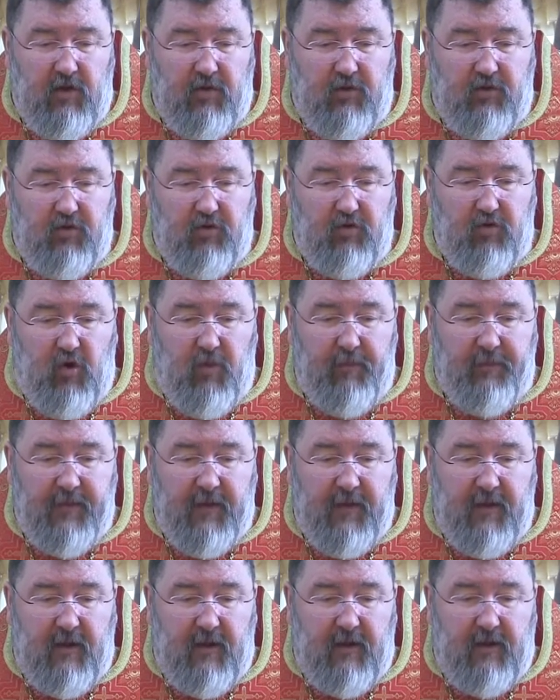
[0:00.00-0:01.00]
Судом
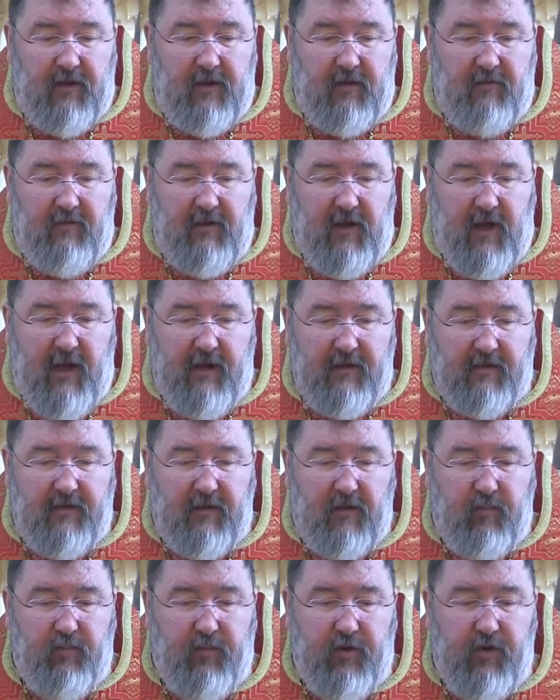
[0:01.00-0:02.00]

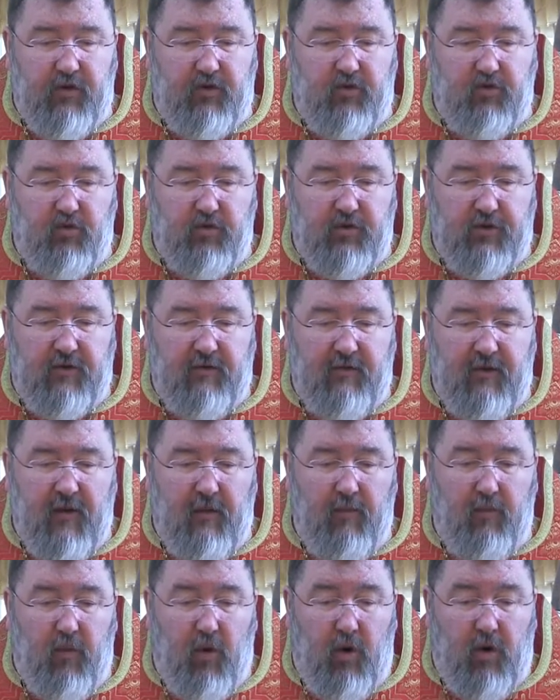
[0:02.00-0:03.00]
является присутствие
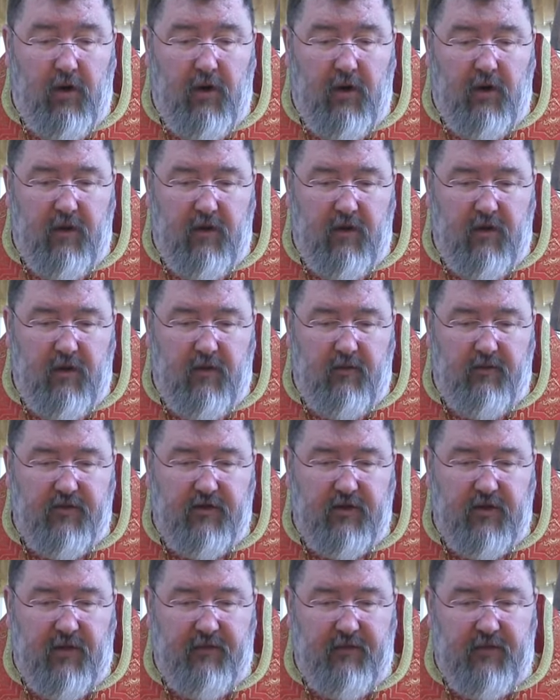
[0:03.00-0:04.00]
Бога в
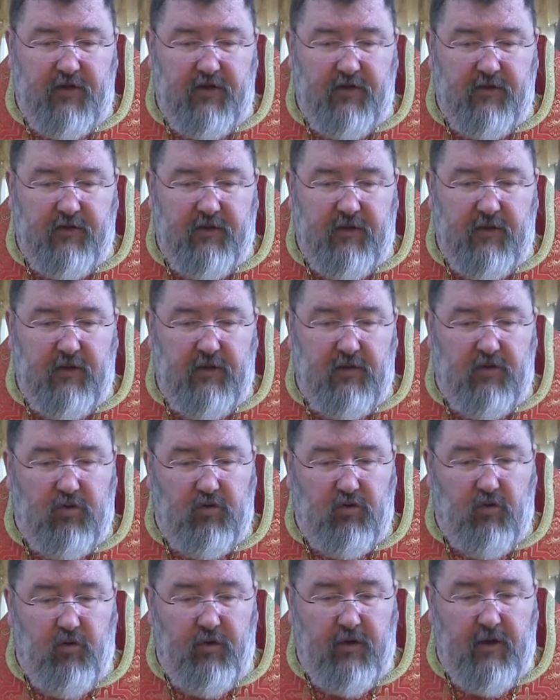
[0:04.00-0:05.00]
человеческой
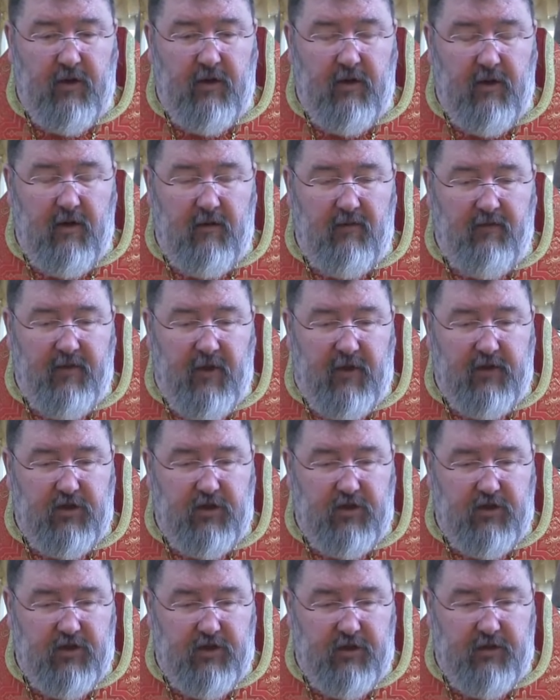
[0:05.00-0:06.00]
истории, в
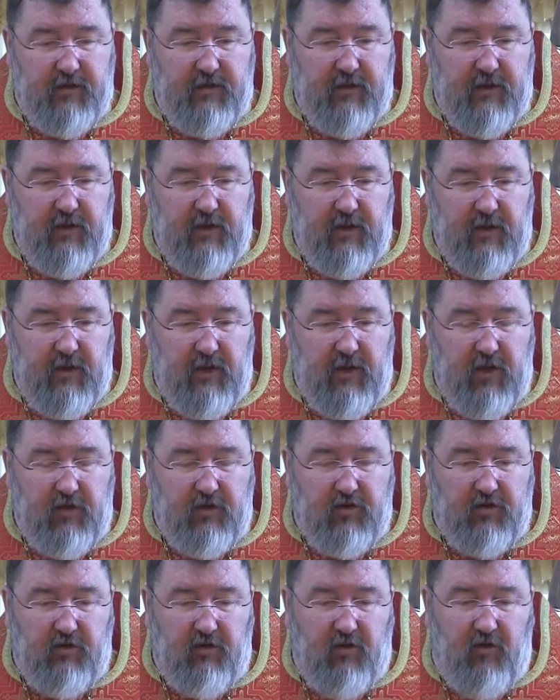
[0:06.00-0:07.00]
нашей жизни.
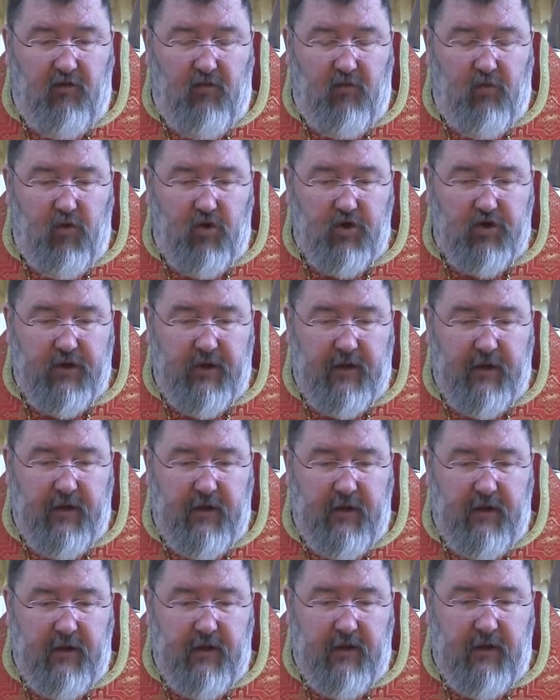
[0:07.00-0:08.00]
Слово Божие –
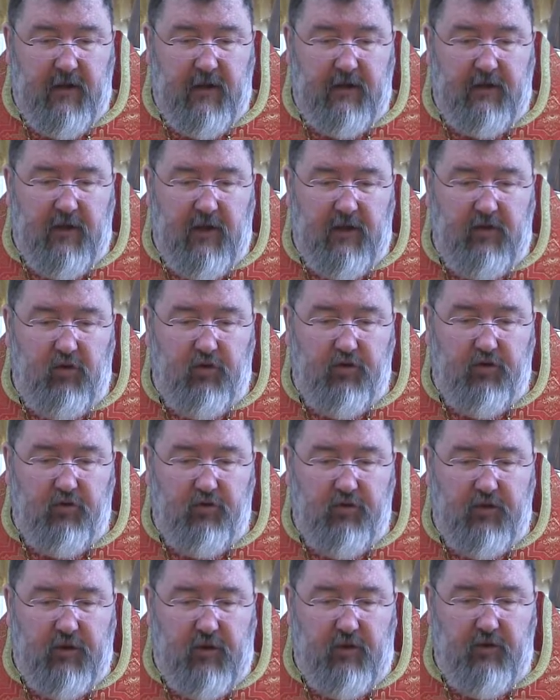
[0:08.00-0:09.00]
это оно
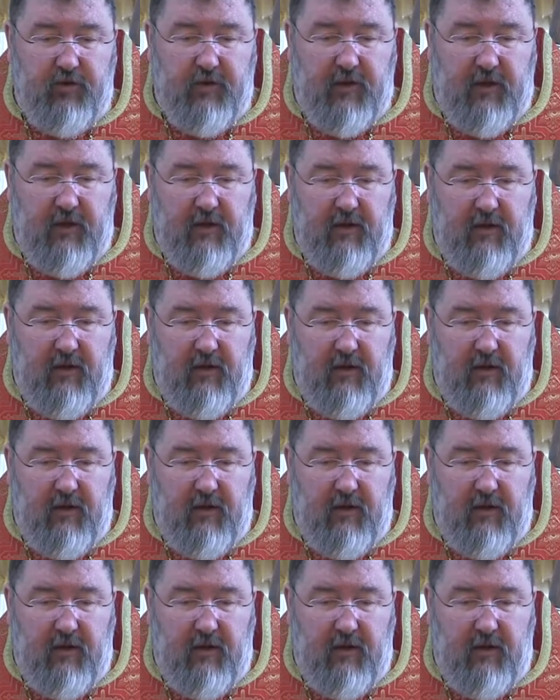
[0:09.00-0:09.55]
судит людей.